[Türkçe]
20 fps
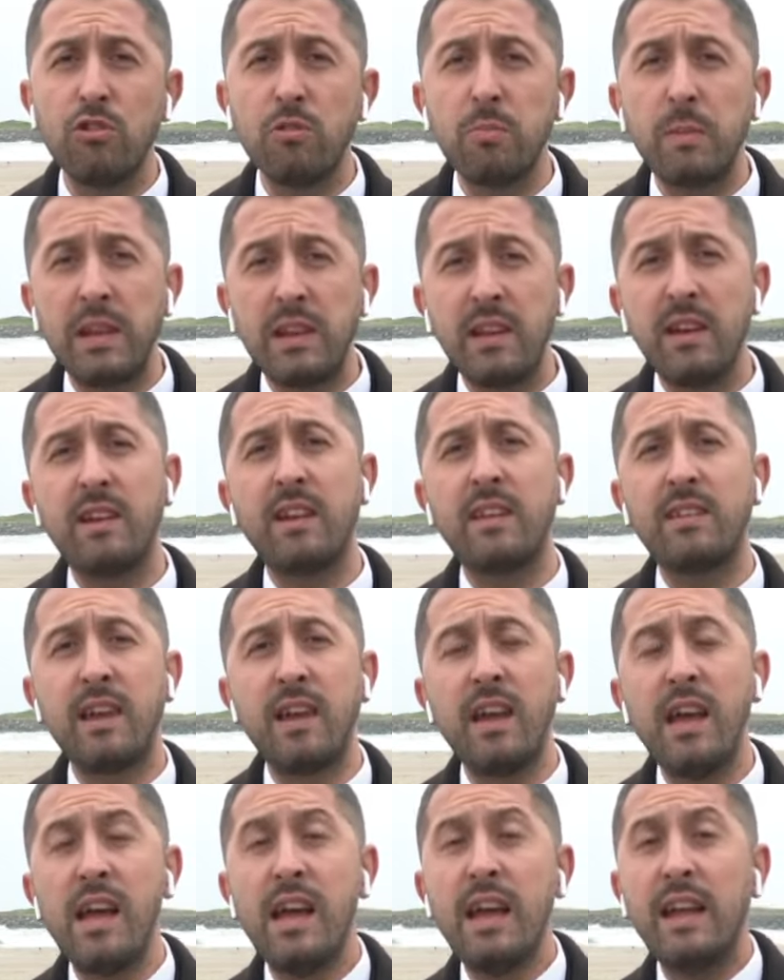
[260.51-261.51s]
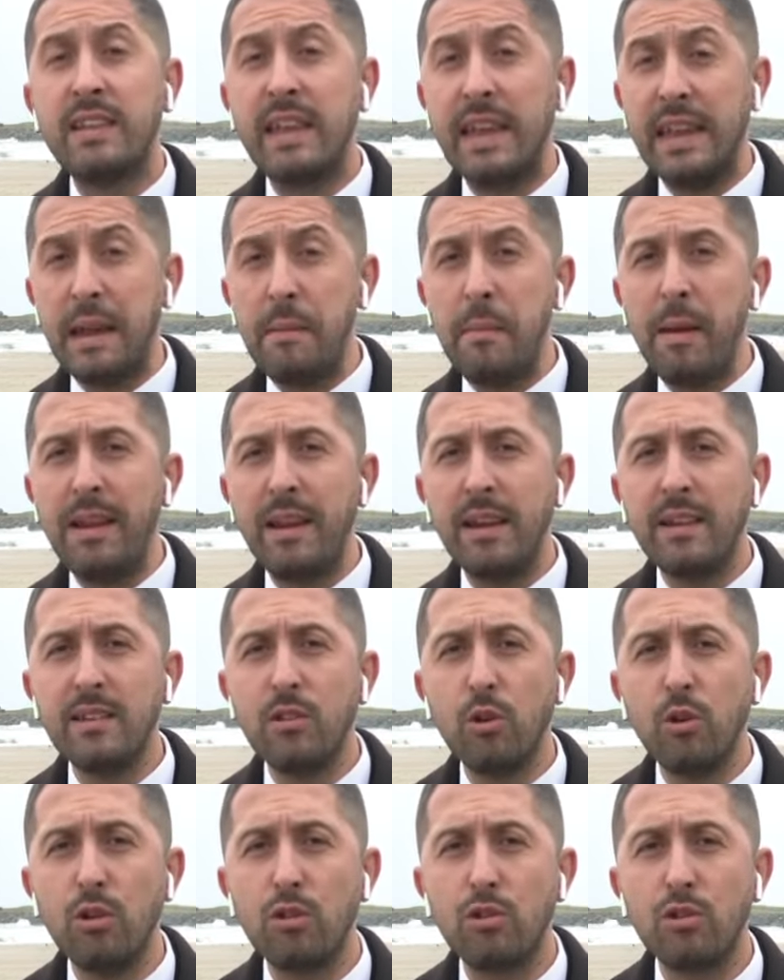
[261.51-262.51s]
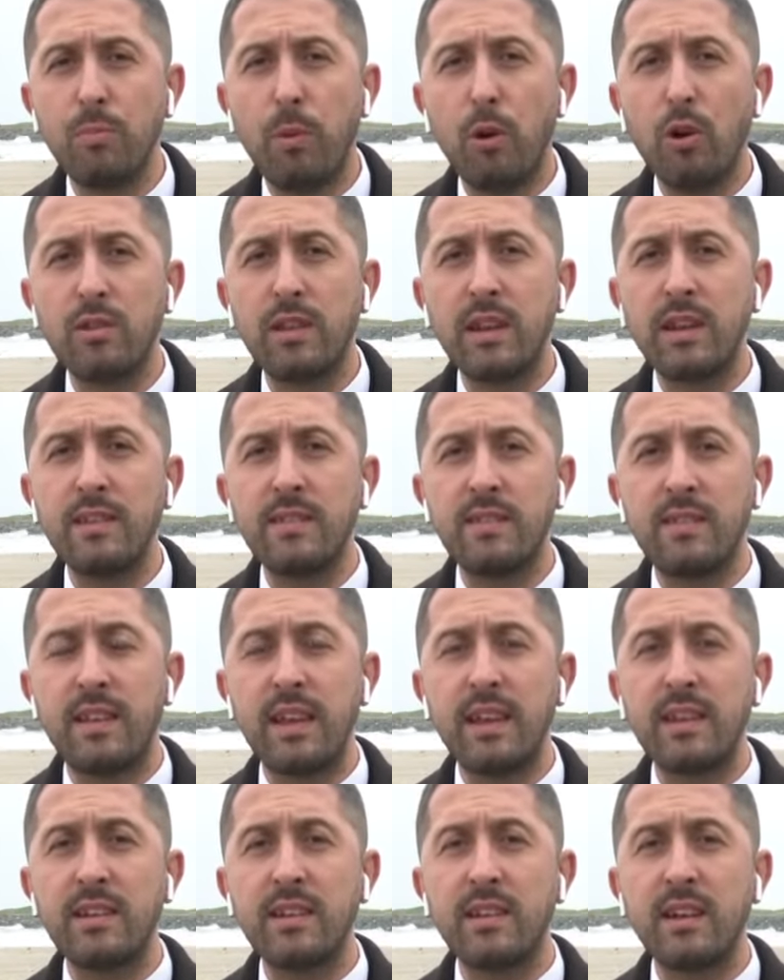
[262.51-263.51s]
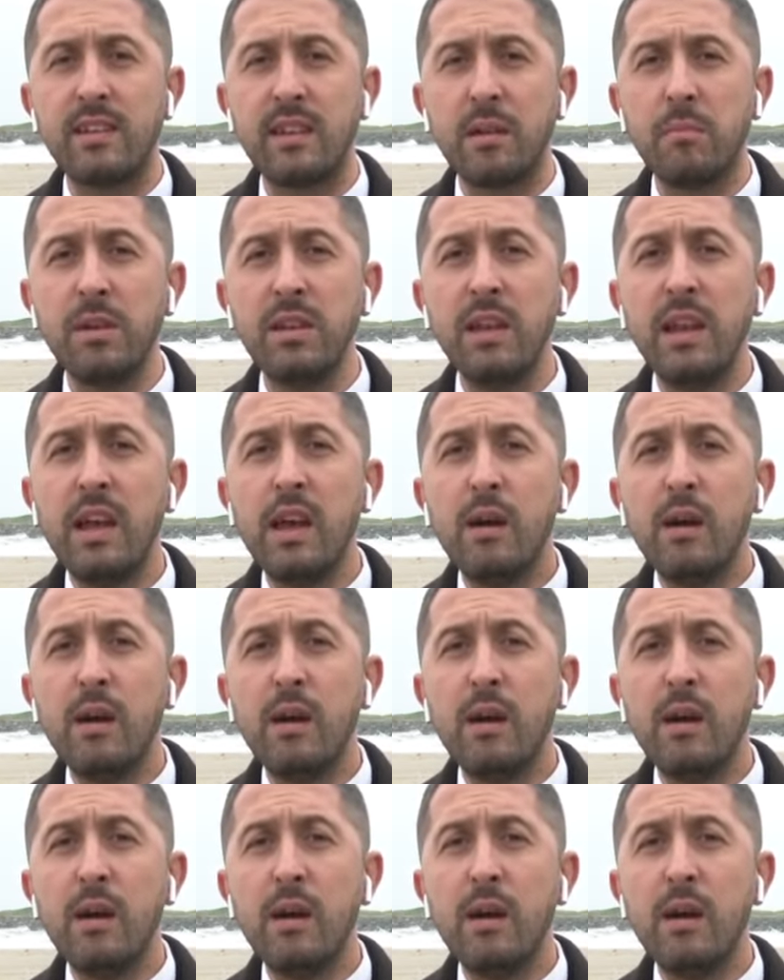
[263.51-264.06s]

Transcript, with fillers: Milli arada denemeleri de oldu Portekizli teknik adamın.